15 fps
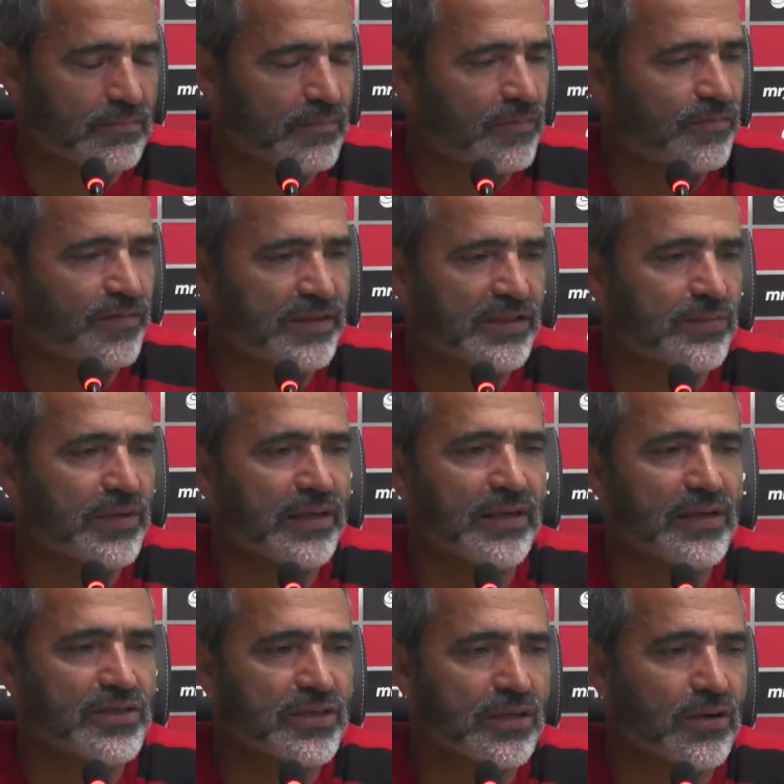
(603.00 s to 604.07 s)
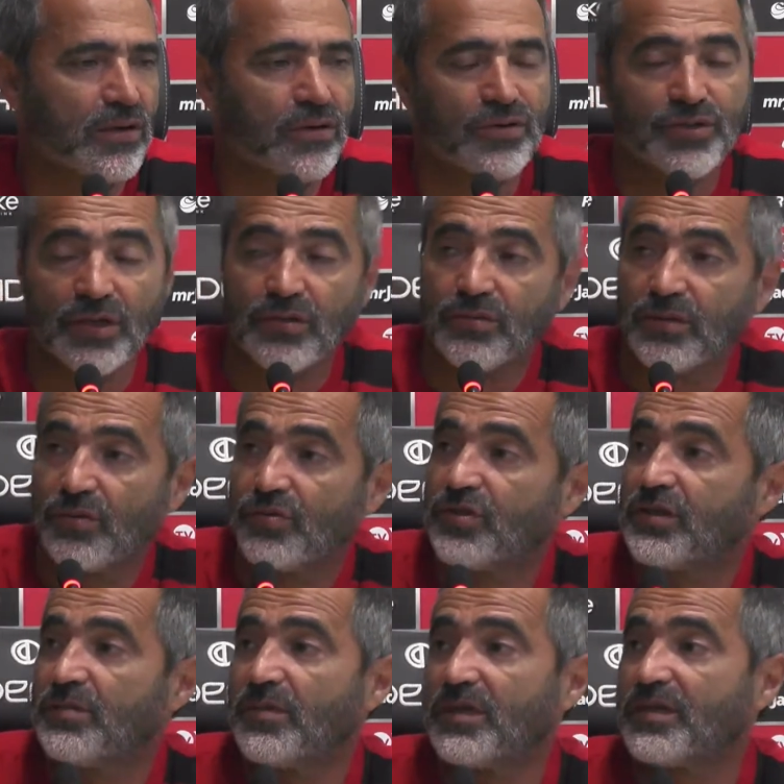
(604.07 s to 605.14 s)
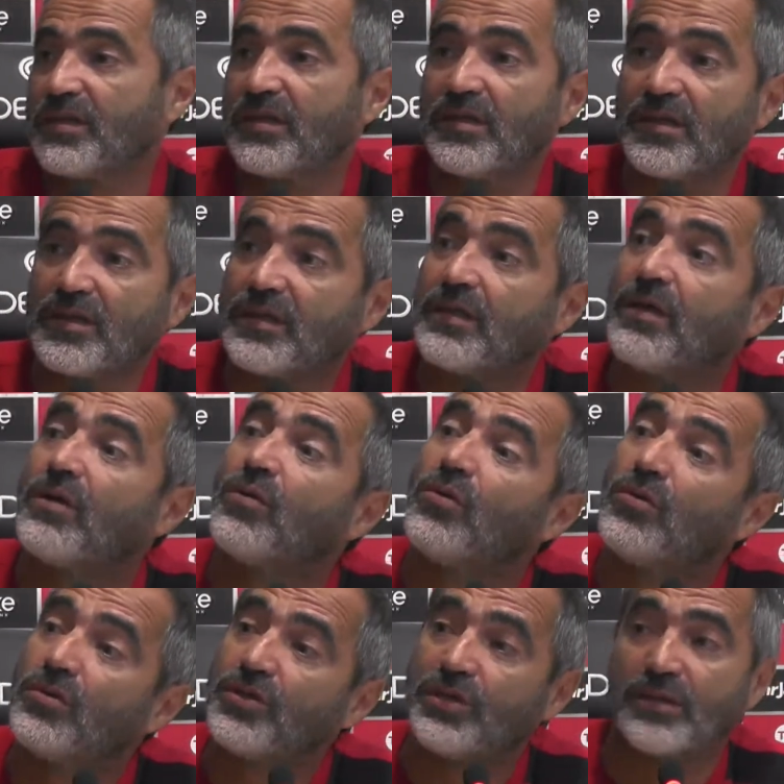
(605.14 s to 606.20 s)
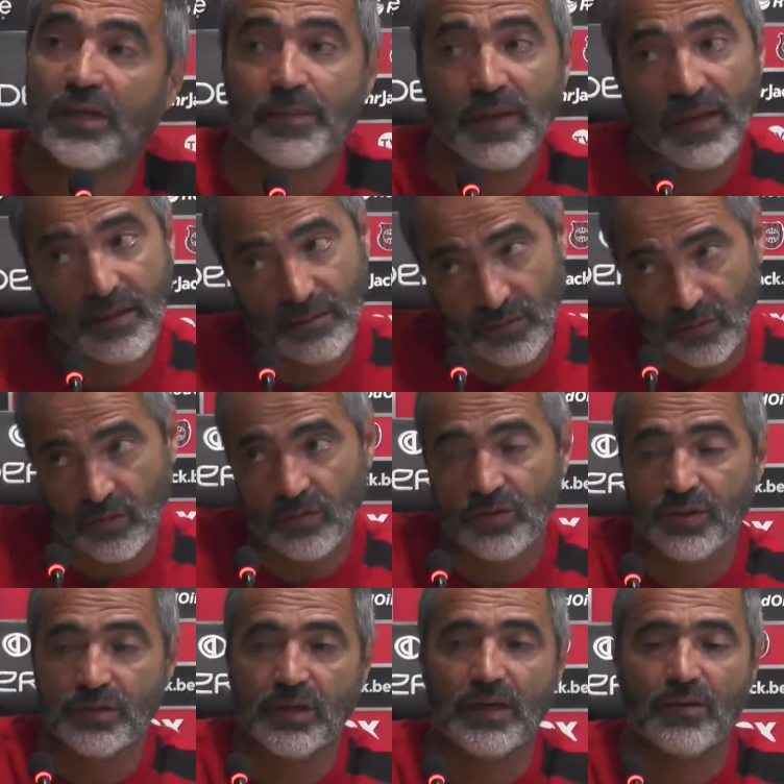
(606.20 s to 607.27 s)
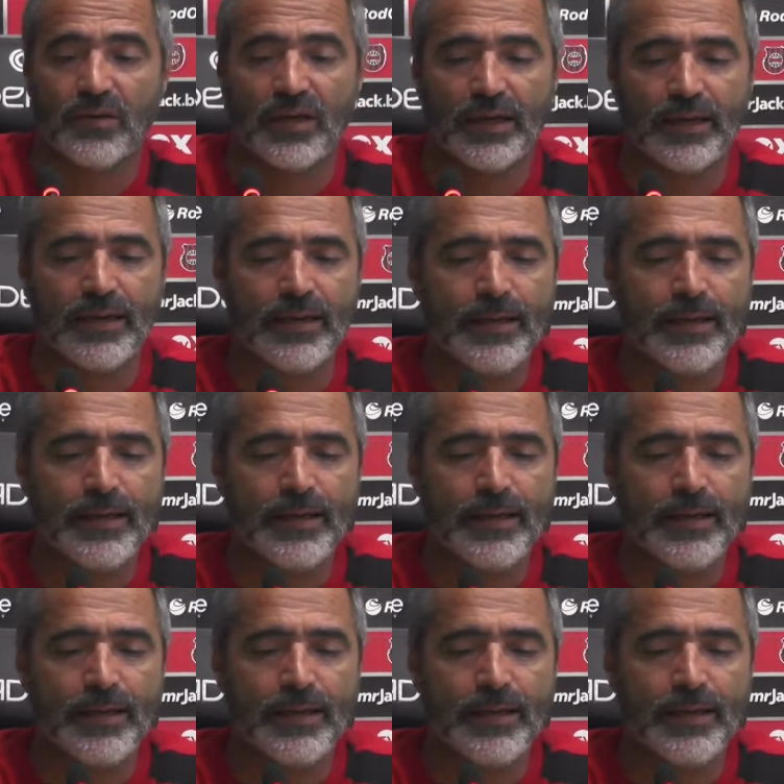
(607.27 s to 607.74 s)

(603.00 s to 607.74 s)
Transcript: fazer uma crítica, ó, oh, Rogério, o teu time é assim, assim, hoje tá bem, hoje tá ok.